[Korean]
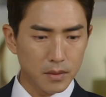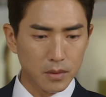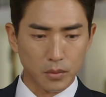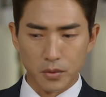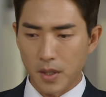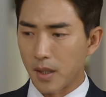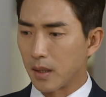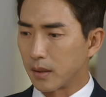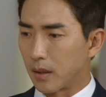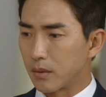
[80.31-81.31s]
저도
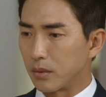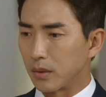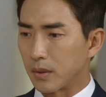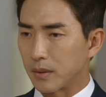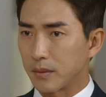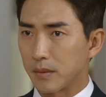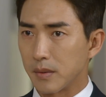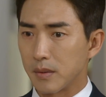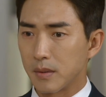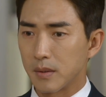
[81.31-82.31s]
생각할 게 있고
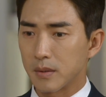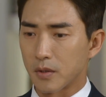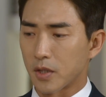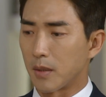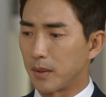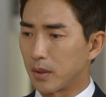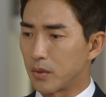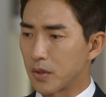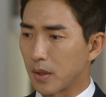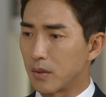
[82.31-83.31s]
저
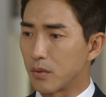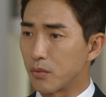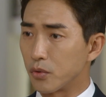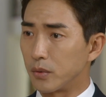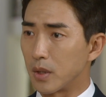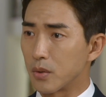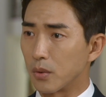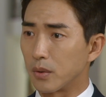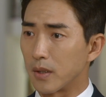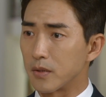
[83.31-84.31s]
사람한테도 시간을 좀 주는 게
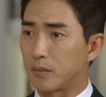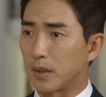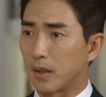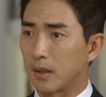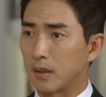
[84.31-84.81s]
좋을 것 같습니다.